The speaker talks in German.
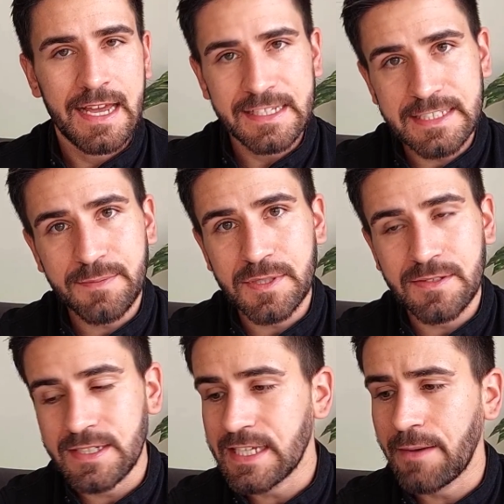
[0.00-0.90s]
Jetzt ich
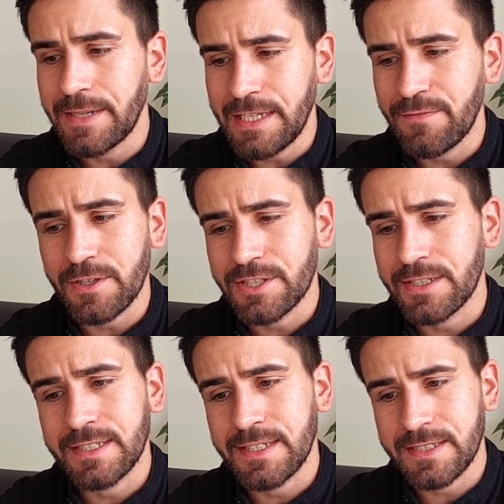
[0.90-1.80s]
persönlich kann mir nicht
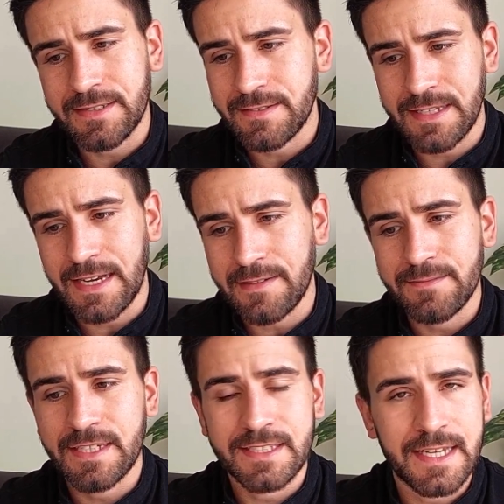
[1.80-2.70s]
vorstellen, dass der
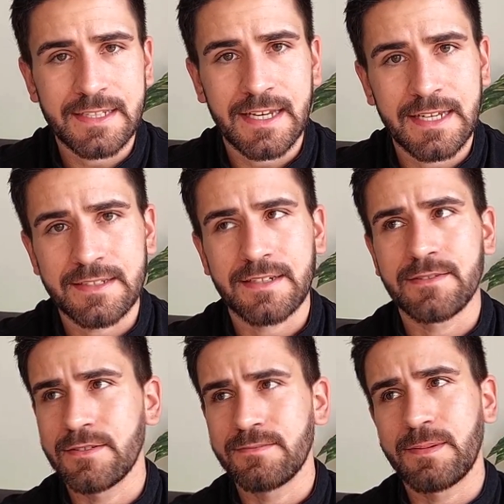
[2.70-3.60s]
gestakte Ether
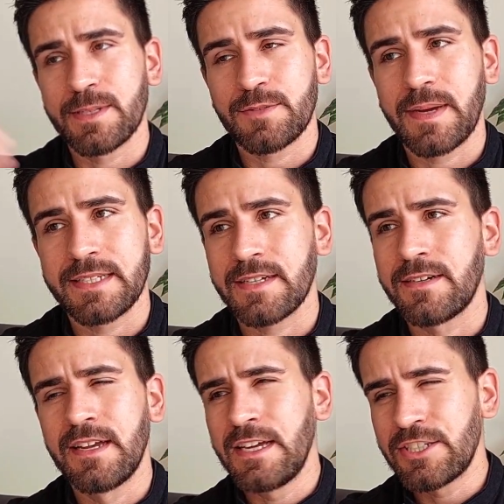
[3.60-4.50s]
irgendwann mal später
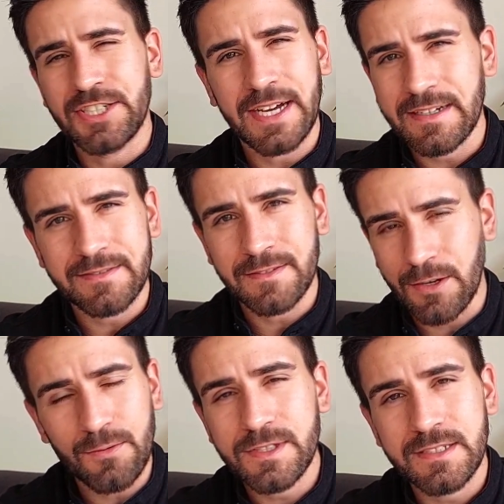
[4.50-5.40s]
stark einen
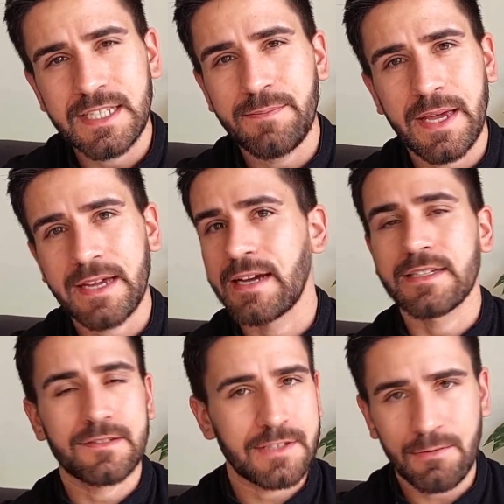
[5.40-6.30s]
großen Deepak hat,
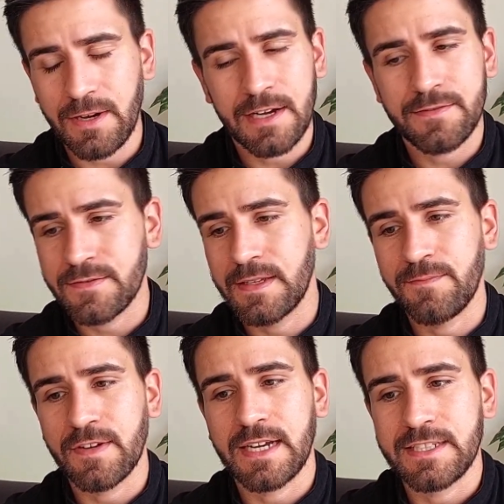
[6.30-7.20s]
dauerhaft im
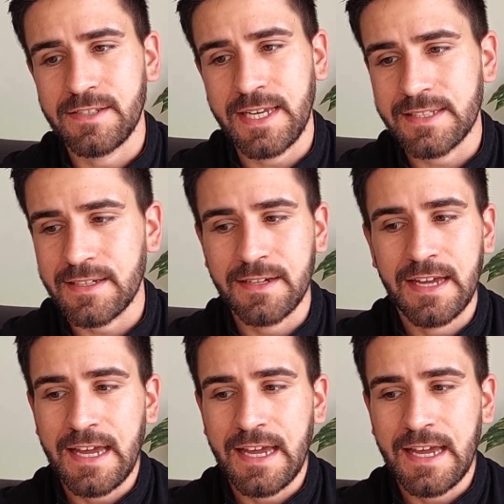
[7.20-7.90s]
Vergleich zu Ether.